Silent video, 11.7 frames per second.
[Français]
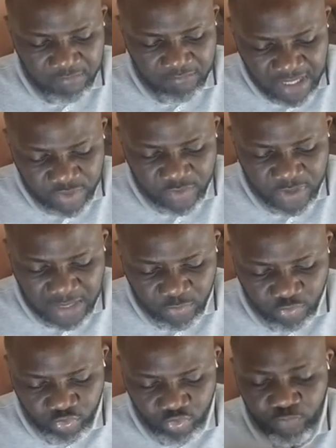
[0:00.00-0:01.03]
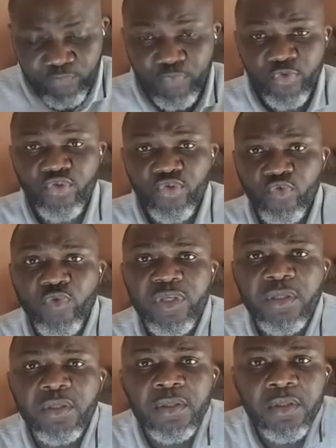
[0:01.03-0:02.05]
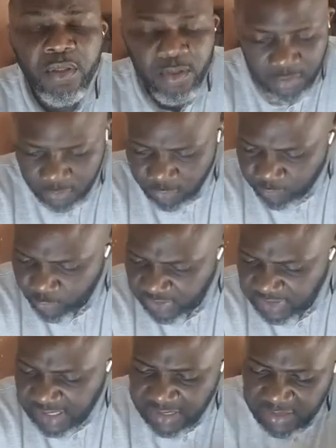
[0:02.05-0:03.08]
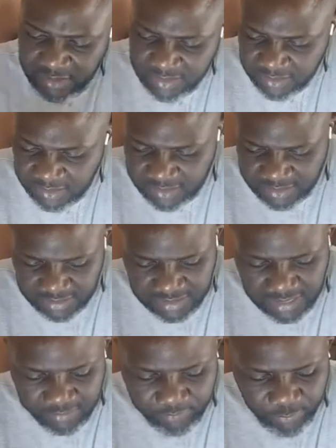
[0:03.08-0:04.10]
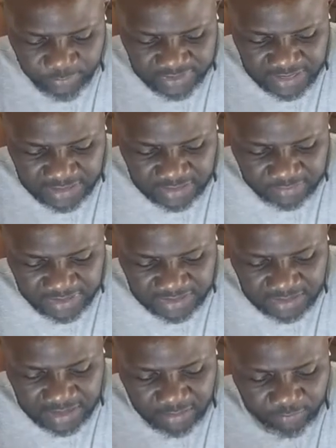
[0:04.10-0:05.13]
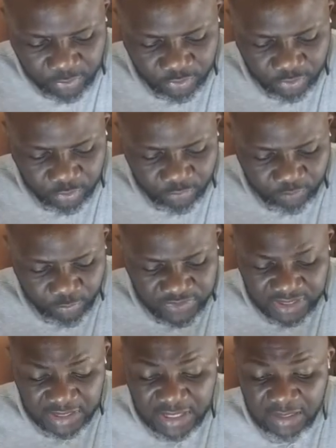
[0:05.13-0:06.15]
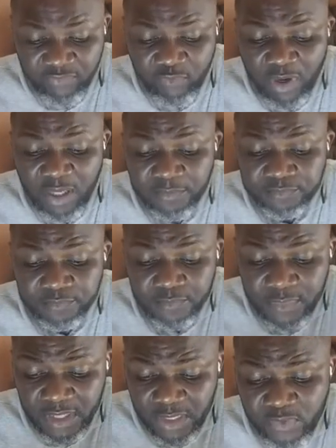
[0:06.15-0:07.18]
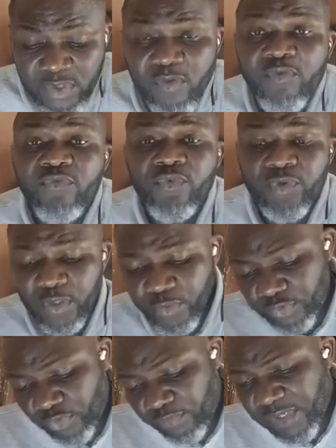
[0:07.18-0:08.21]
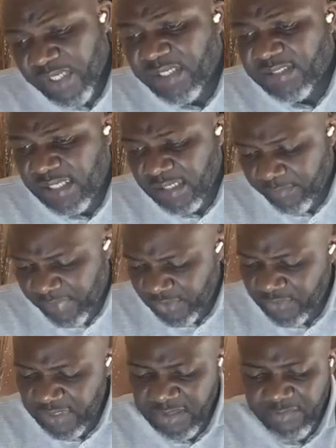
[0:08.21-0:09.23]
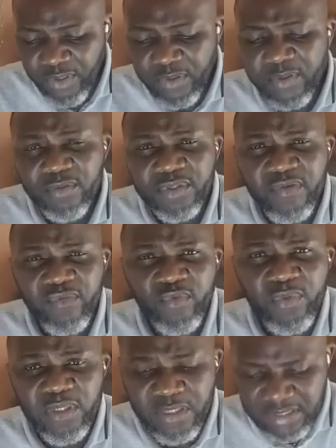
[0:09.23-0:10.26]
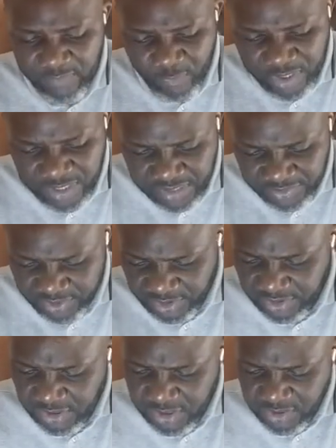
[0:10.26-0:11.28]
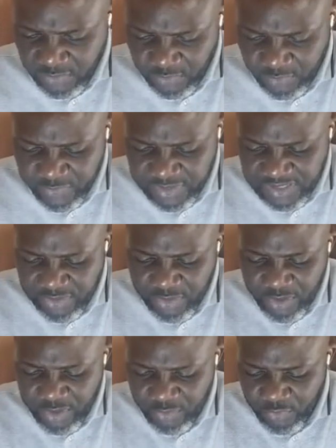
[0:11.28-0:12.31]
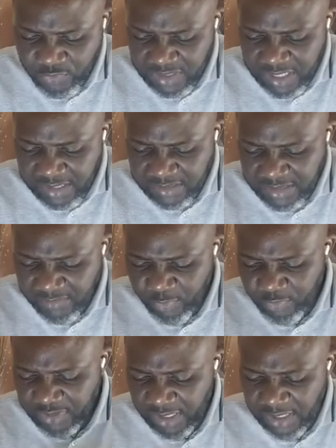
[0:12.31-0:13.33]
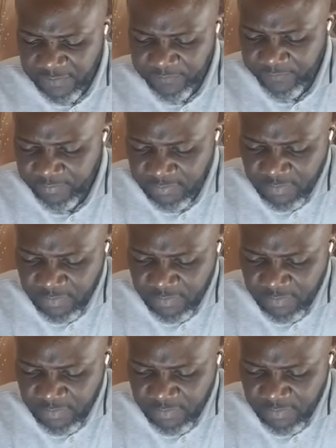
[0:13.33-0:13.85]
marchera toujours pour celui ou pour celle qui la possède. Parce qu'il est important de posséder la foi. Et nous avons vu dans notre ministère personnellement, nous avons donné des témoignages où le Seigneur nous a démontré